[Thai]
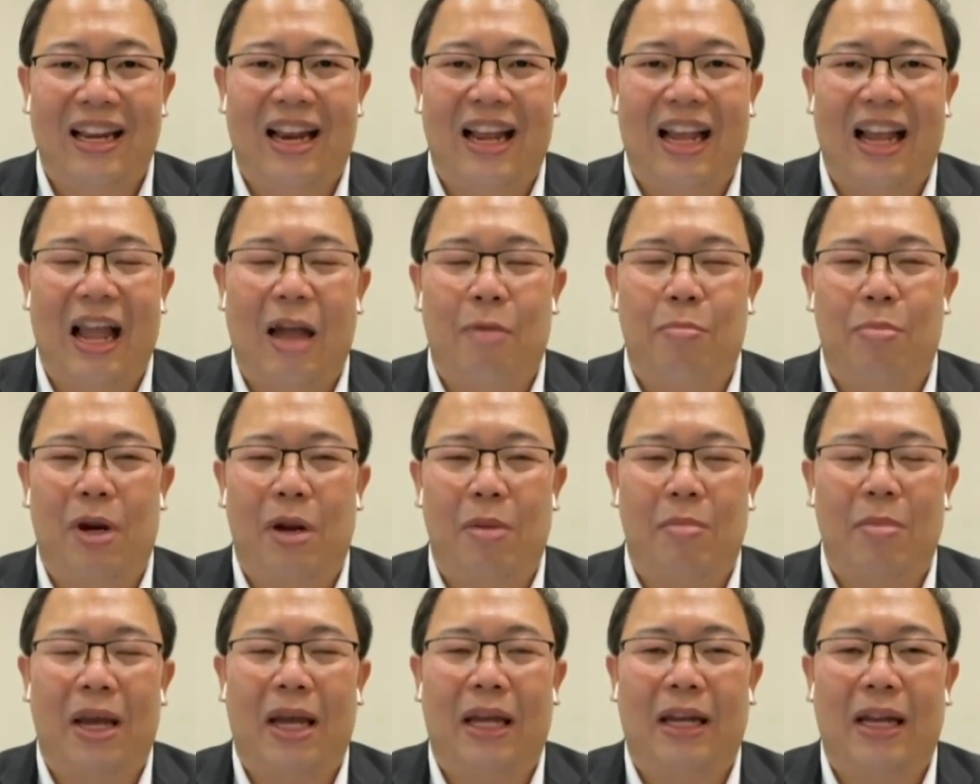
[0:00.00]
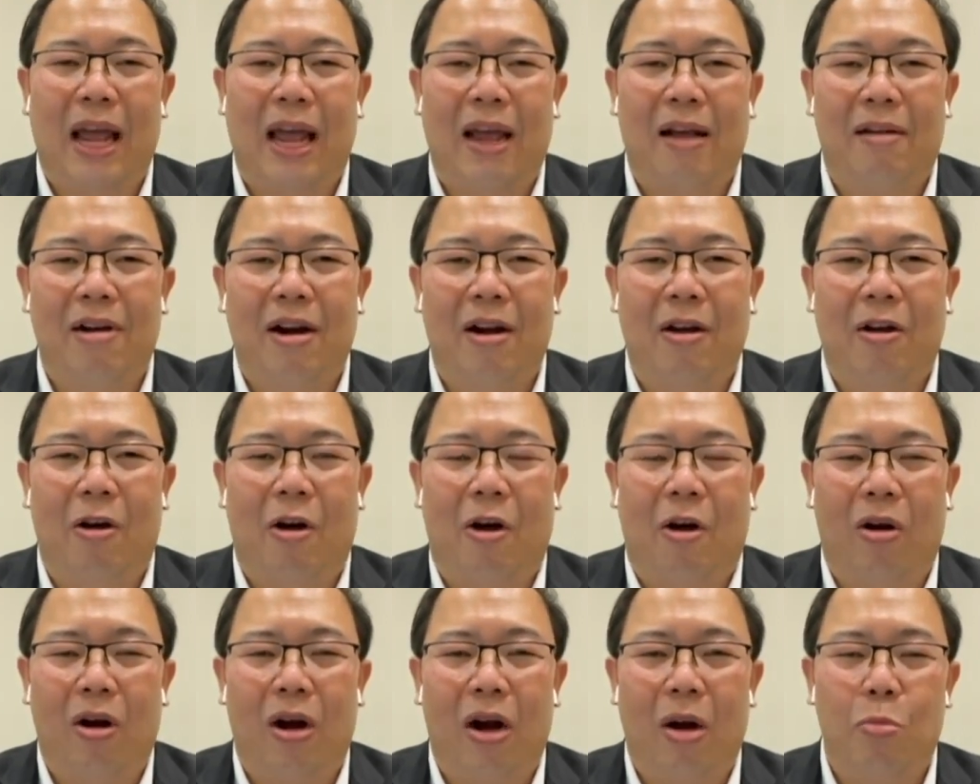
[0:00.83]
นะครับหรือแม้กระทั่งเรื่องข
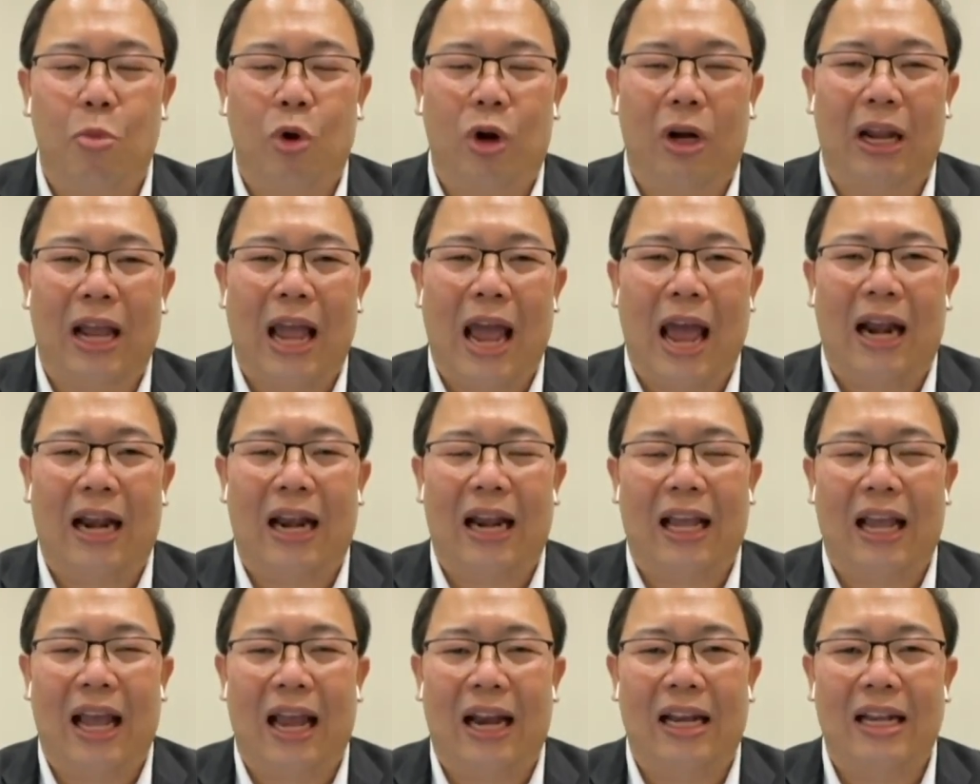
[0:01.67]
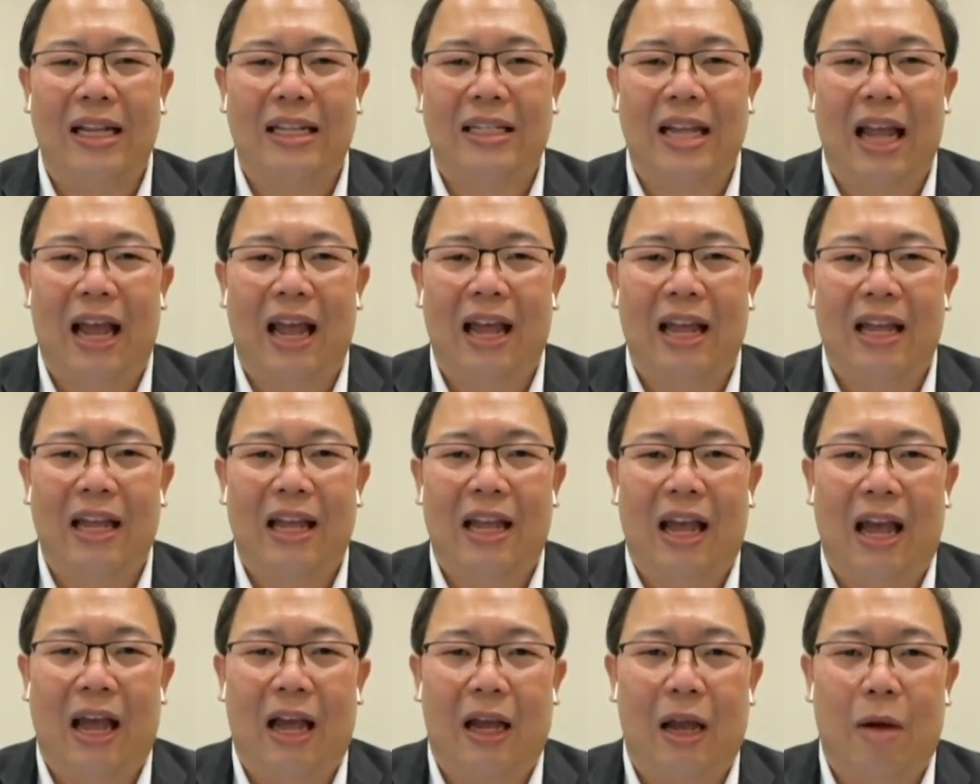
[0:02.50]
องกระบวนการในการที่จะ
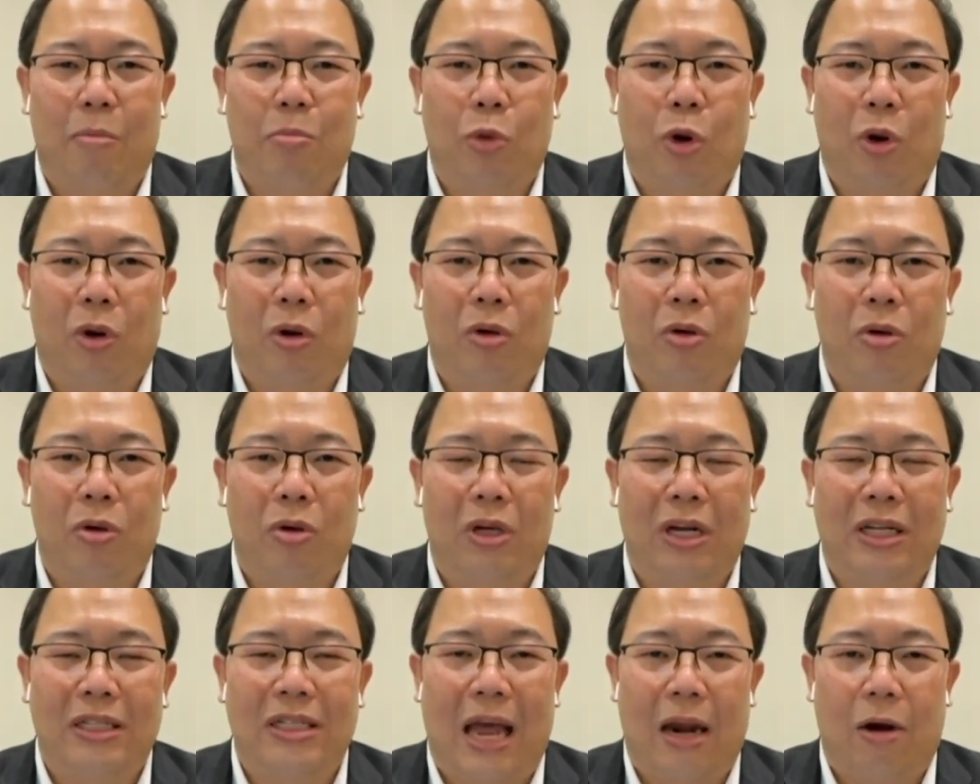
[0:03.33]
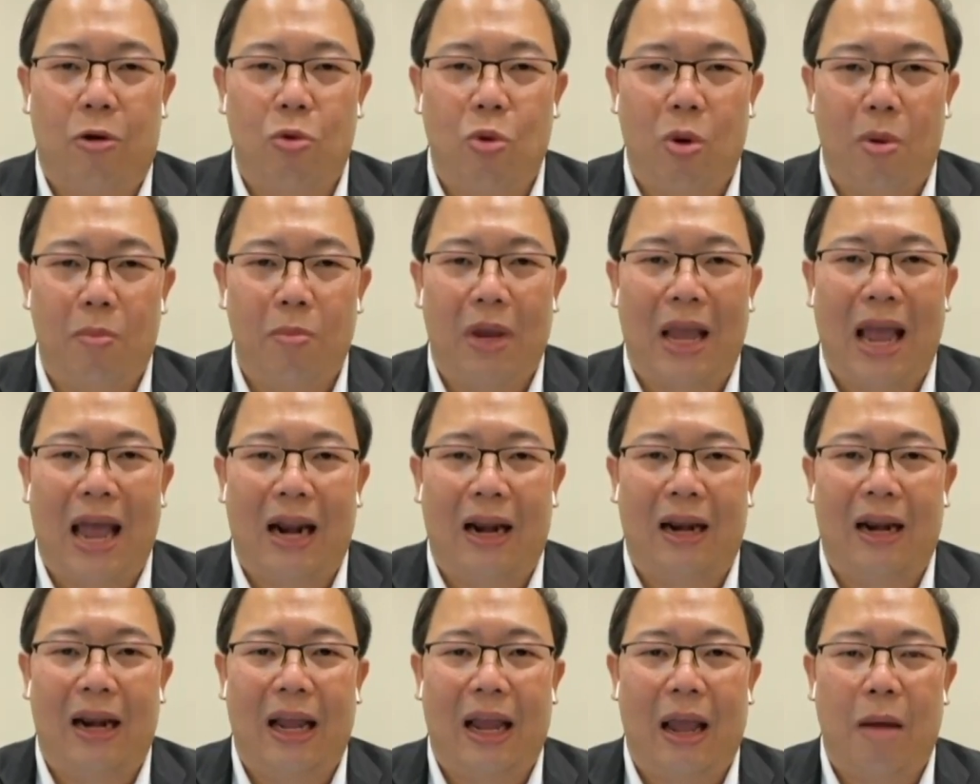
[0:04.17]
กำหนดยุทธศาสตร์ร่วมกัน
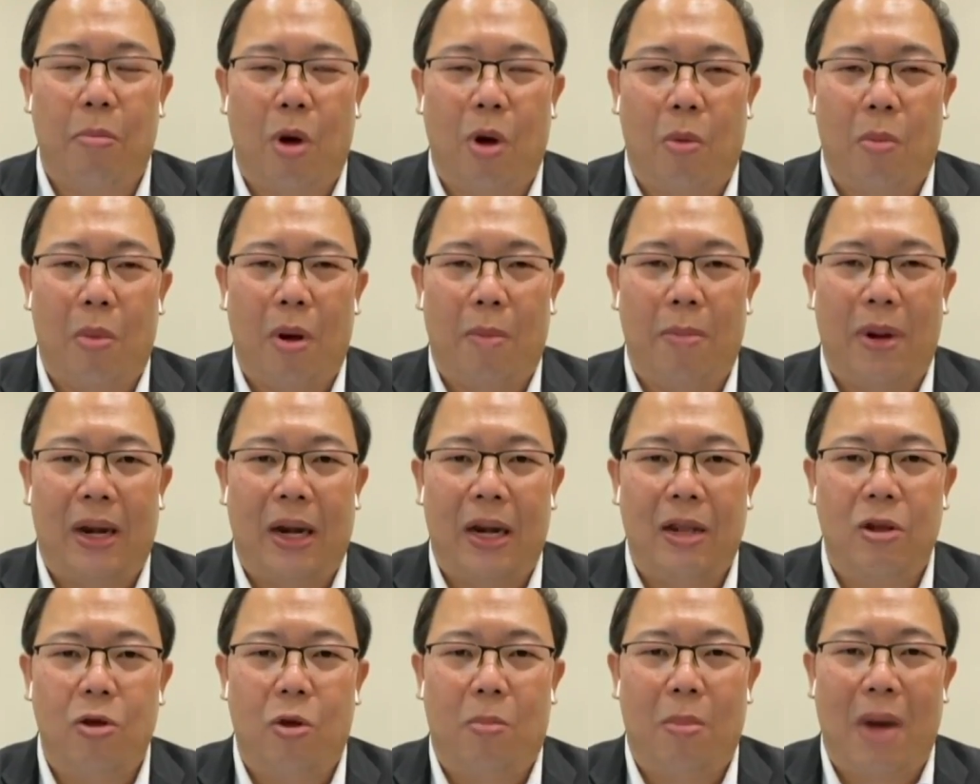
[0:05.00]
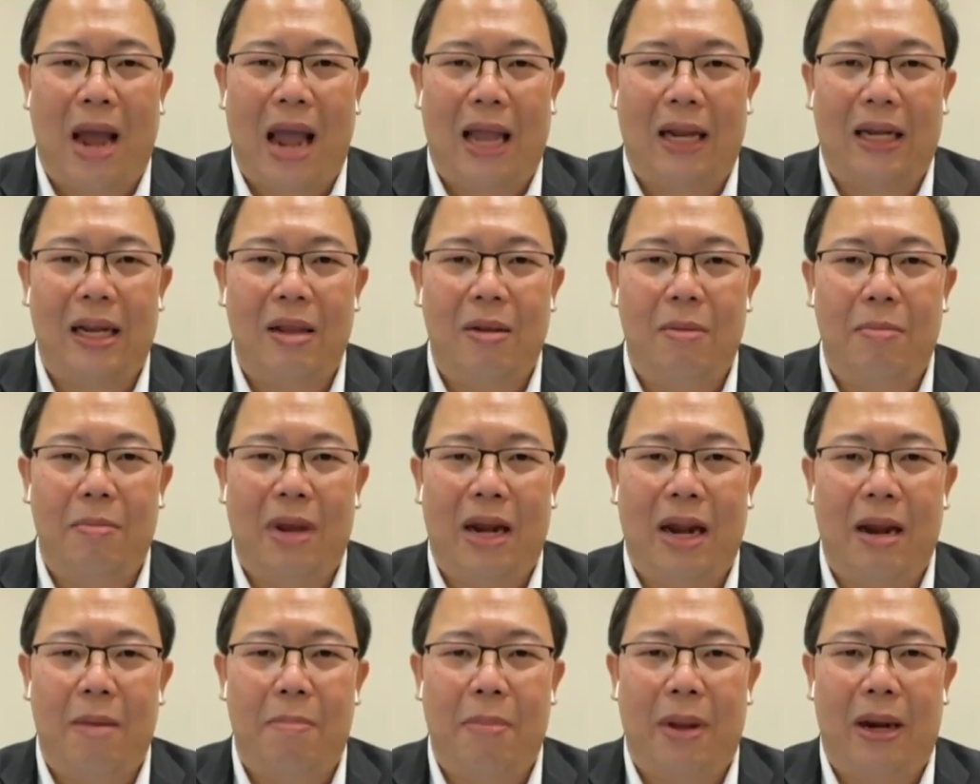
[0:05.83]
นะครับออกมาเป็นนโยบายที่
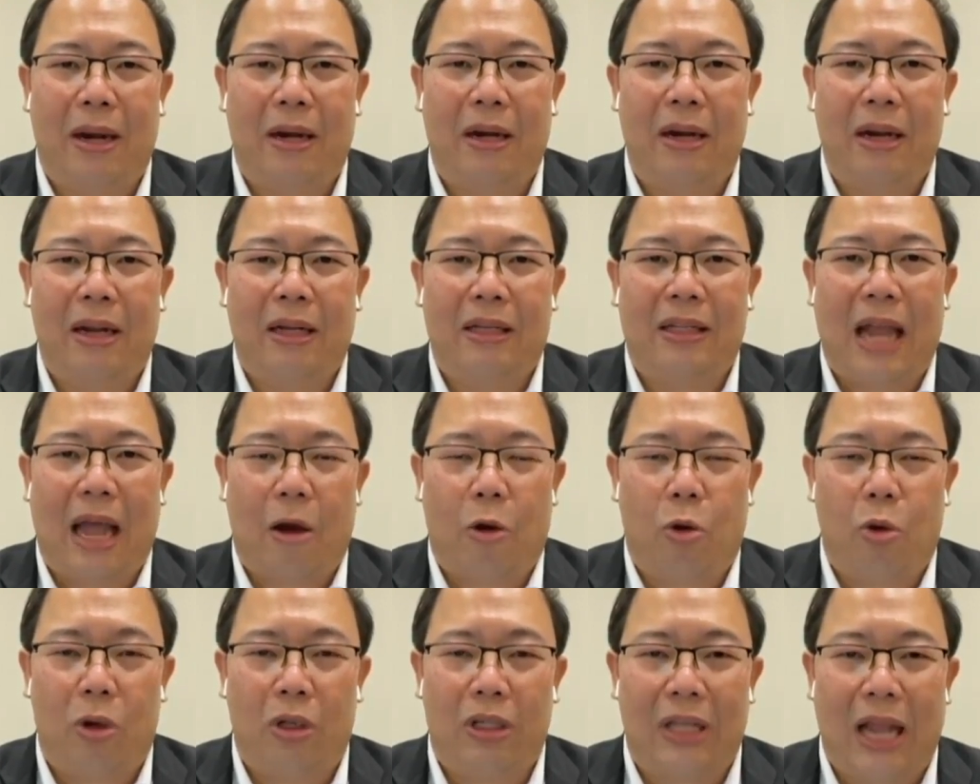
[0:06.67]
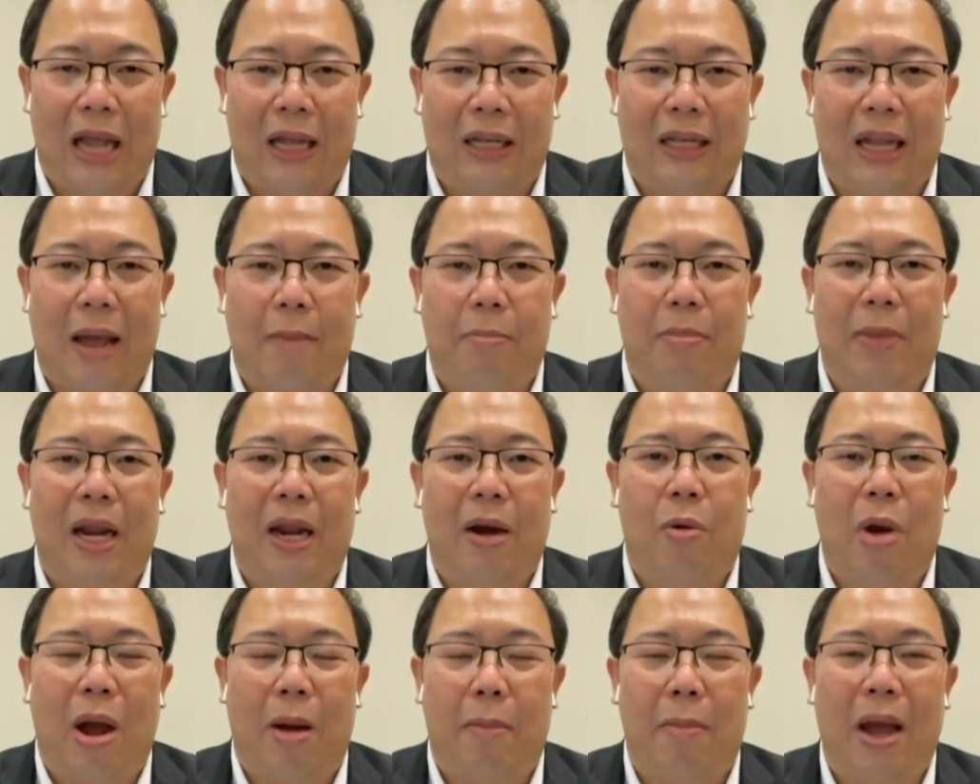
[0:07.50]
ไม่ได้เป็นต่างคนต่างทำใน
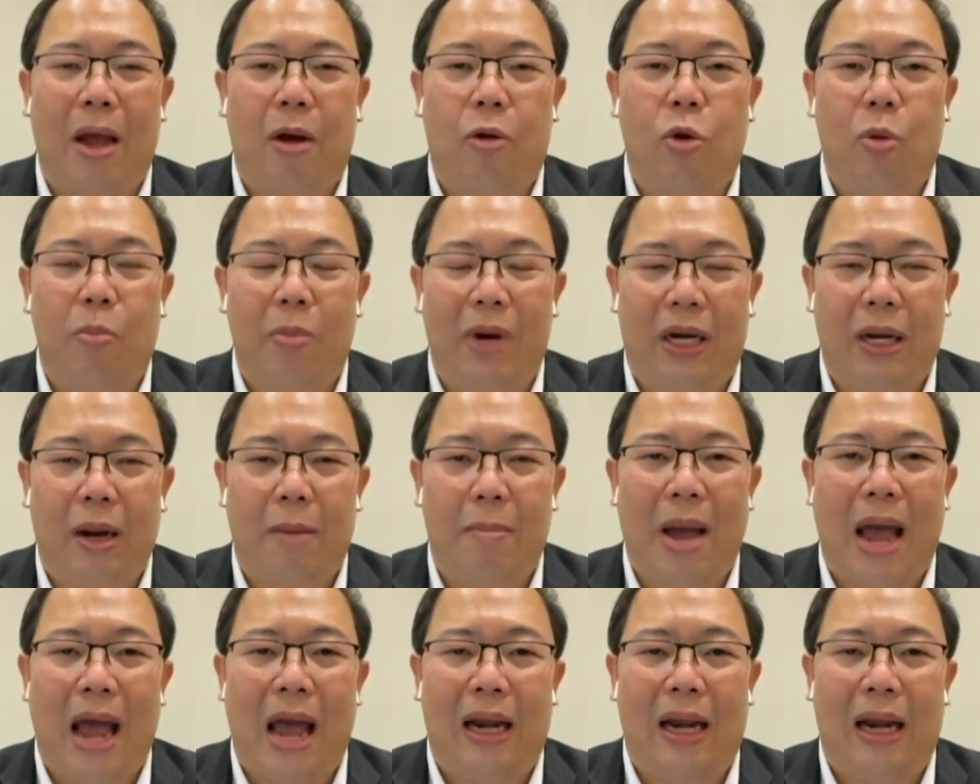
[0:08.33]
ระหว่างพรรคร่วมรัฐบา